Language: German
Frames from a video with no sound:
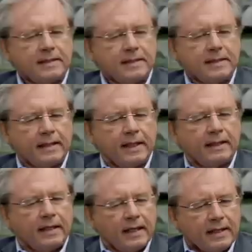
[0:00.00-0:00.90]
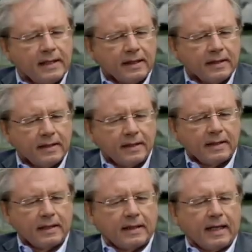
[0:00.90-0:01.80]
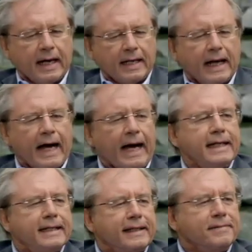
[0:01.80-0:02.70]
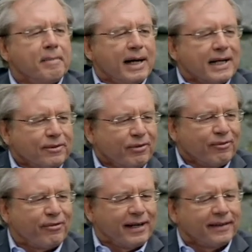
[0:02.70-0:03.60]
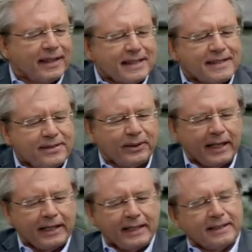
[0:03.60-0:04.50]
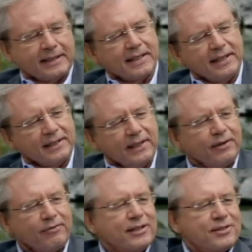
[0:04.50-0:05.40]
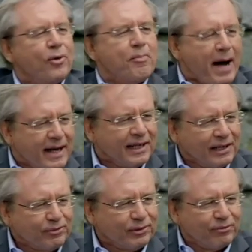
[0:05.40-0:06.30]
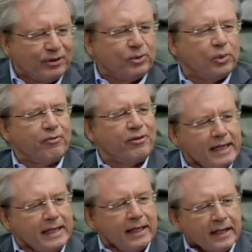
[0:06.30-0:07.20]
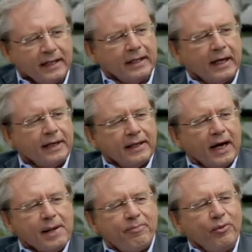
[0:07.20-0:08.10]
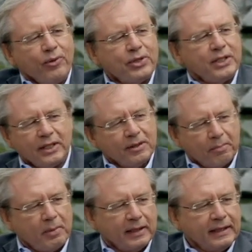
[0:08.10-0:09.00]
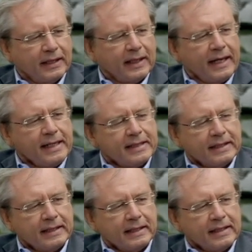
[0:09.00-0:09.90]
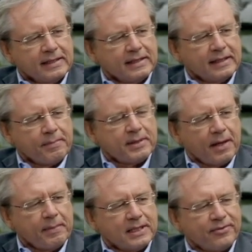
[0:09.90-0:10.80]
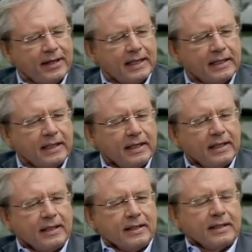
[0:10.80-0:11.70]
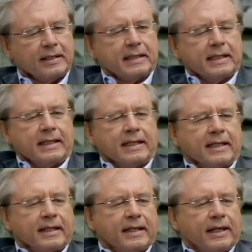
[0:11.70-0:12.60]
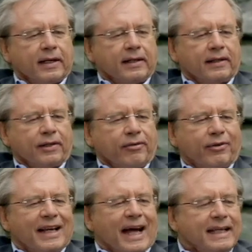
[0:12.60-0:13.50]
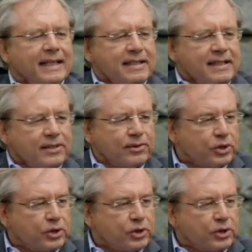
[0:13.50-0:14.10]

sind ja entglitten, einer anderen Macht verfallen. Und das ist nun eine interessante, fast romanhafte Figur. Mhm. Willi, ein halbwüchsiger, ein paar mhm. Jahre älter, als sie selbst damals waren, der verleitet sie zu